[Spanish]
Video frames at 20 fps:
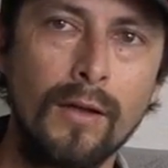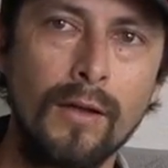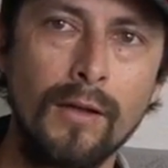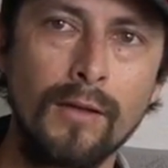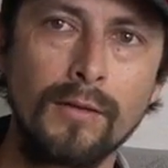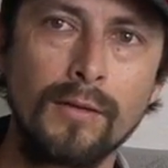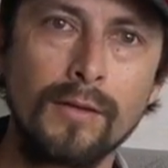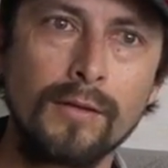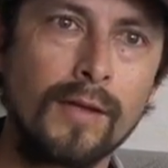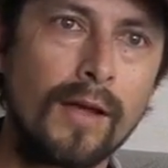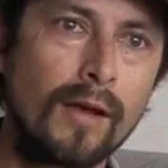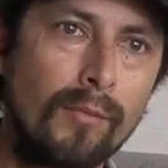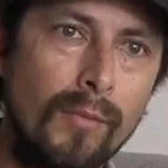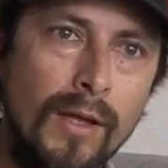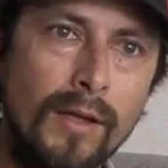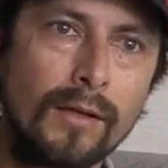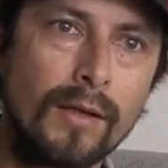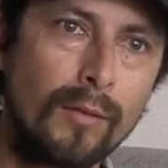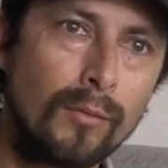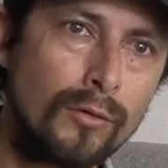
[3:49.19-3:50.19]
y se
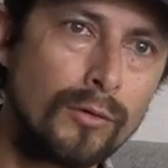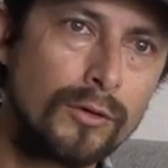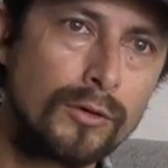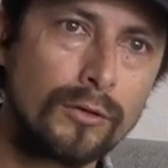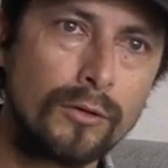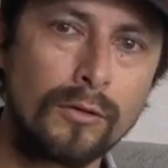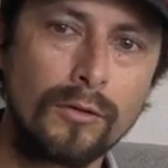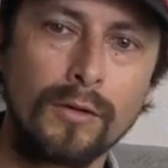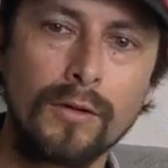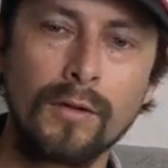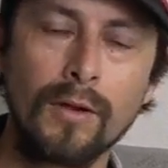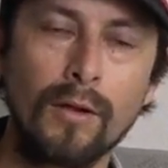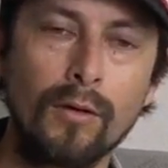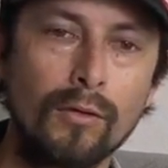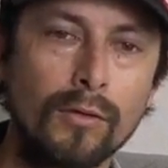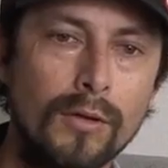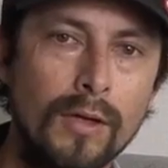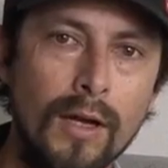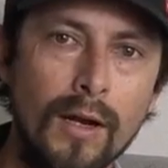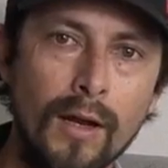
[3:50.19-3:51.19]
segmenta mucho, es
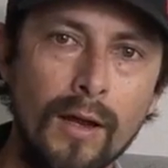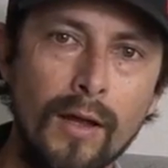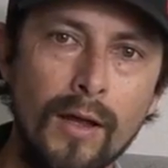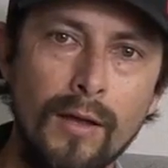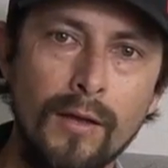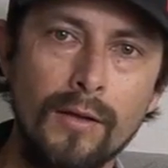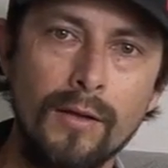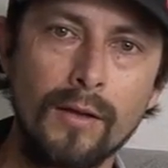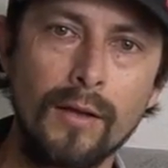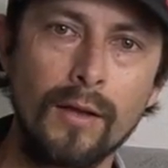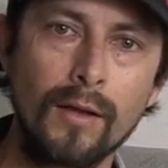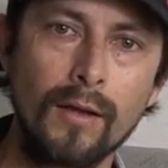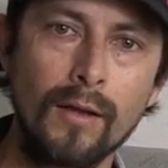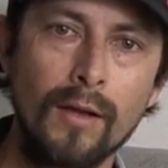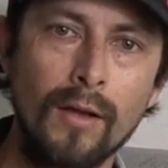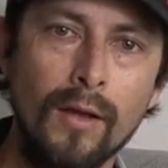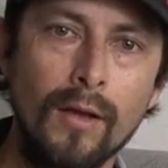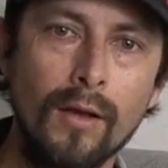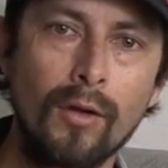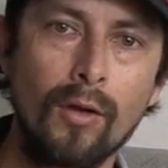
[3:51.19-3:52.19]
encontrar a gente
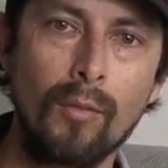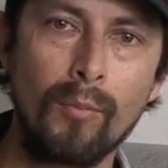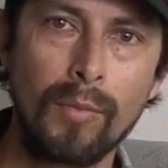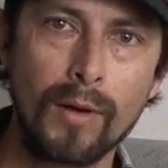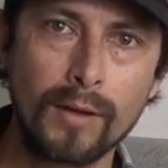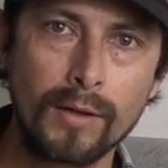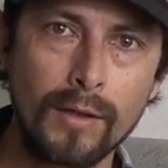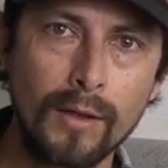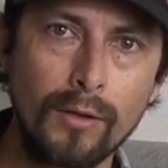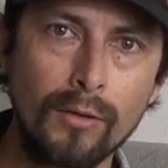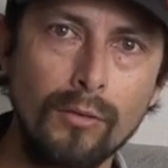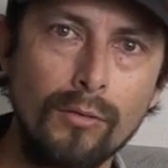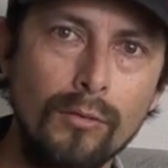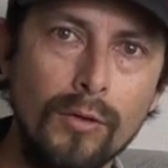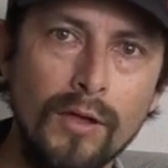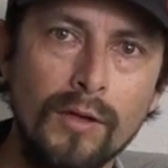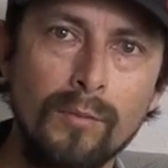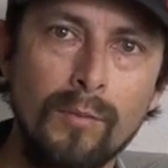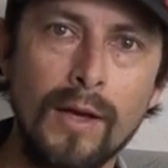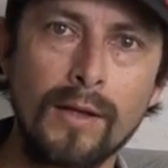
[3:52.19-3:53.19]
compartiendo
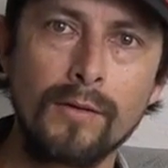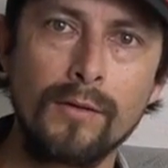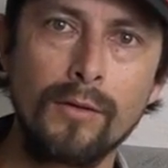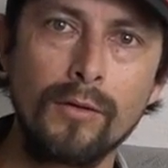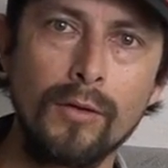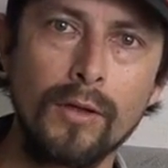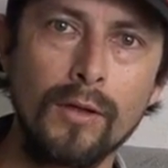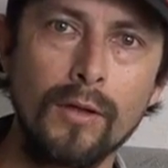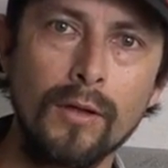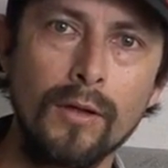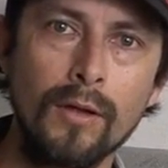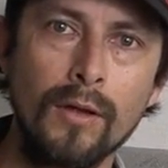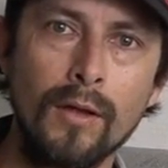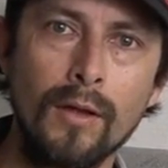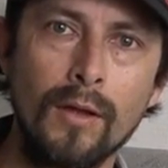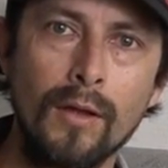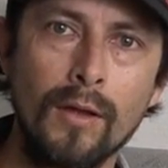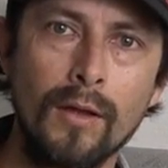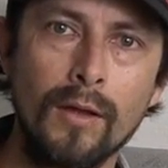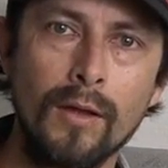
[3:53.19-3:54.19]
un espacio y,
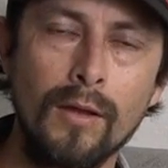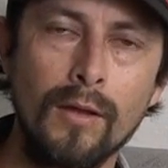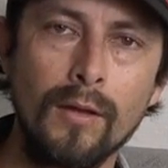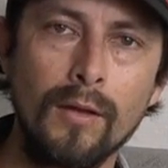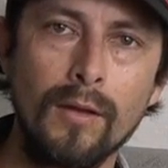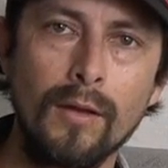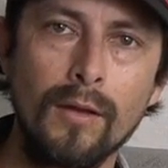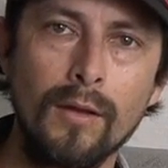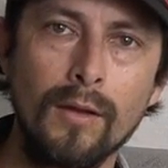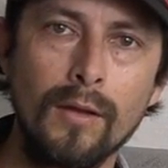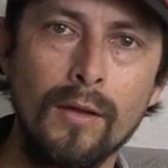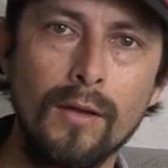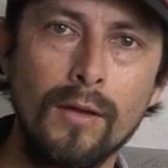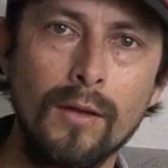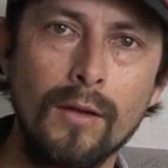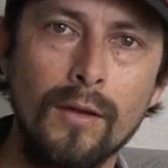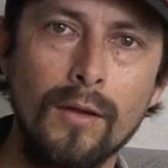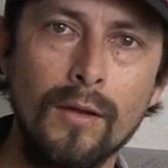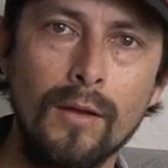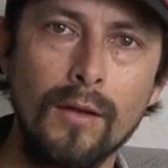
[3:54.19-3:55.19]
y
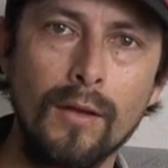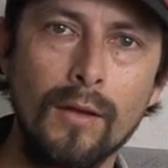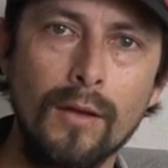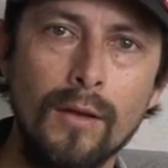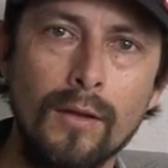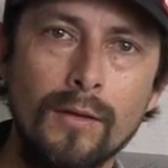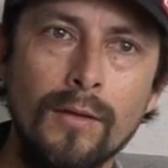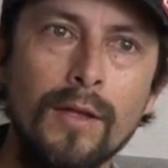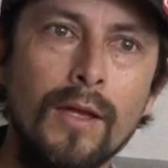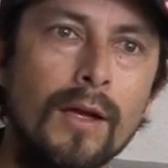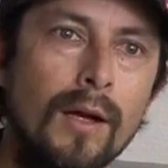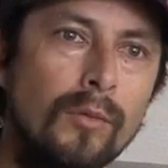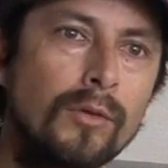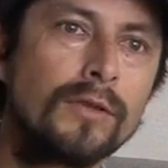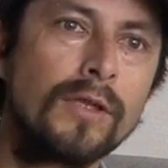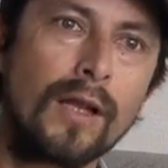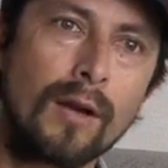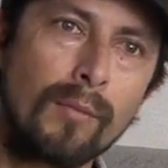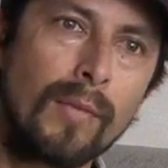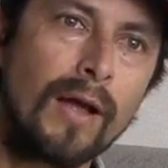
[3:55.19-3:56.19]

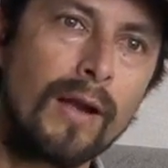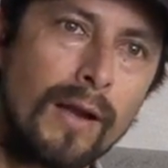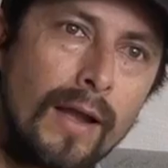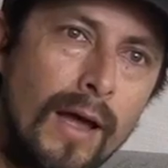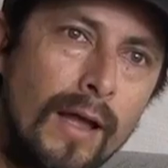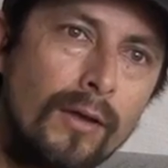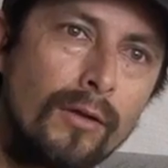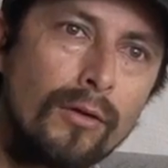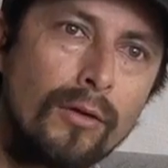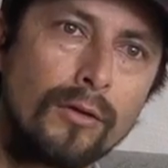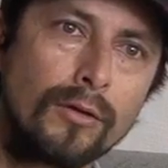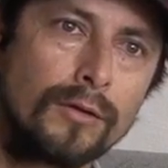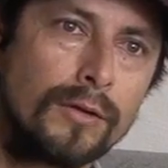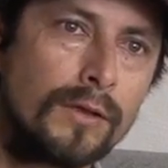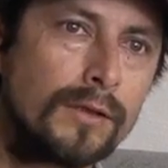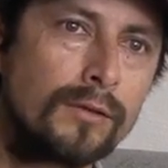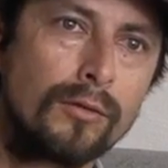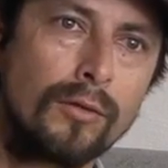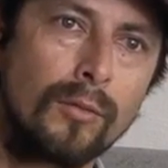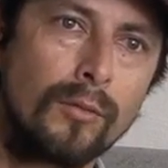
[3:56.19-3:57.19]
digamos, hermanándolos,
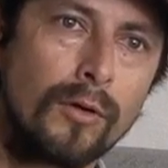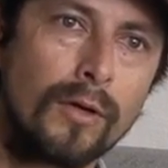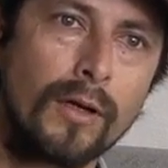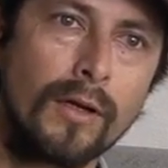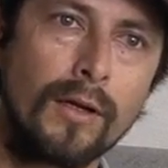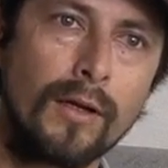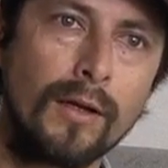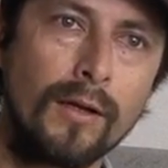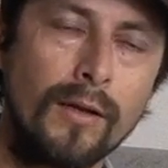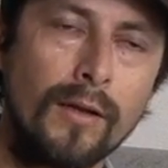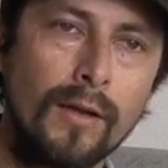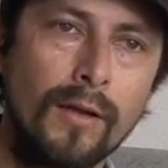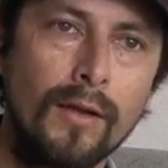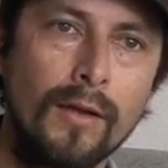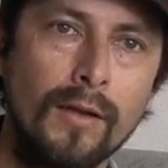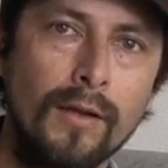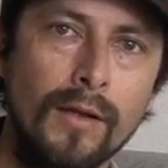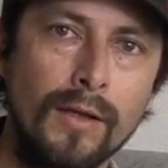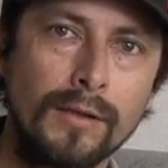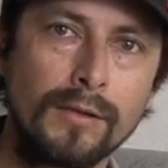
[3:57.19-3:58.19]
es como que
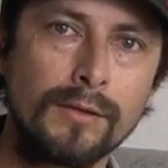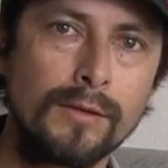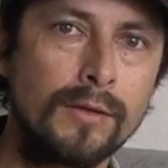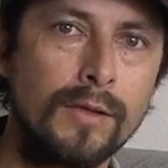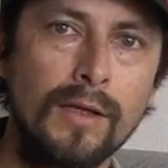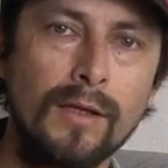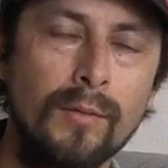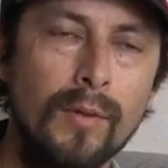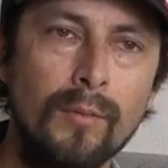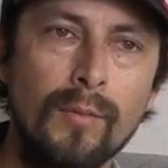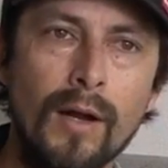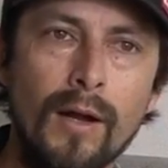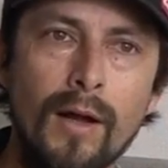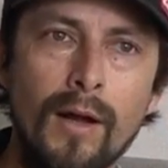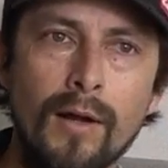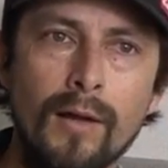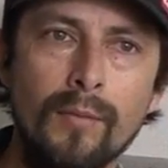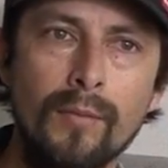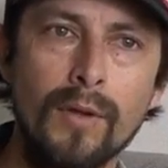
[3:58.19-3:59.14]
es, es, bien bacán,